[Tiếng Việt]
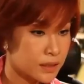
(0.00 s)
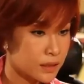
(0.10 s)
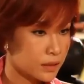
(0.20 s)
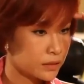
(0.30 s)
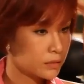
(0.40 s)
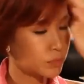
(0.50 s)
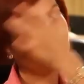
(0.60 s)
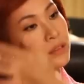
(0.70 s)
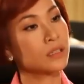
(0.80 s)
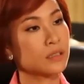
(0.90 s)
Ờ, nhưng mà
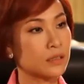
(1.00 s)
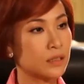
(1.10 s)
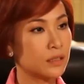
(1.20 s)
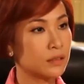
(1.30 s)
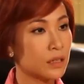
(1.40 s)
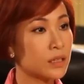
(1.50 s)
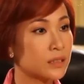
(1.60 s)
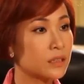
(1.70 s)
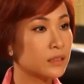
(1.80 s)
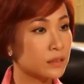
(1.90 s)
linh thực sự là linh rất là
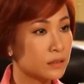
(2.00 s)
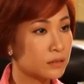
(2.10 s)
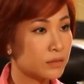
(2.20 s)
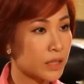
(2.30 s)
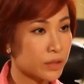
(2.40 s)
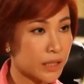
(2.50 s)
tin tưởng vào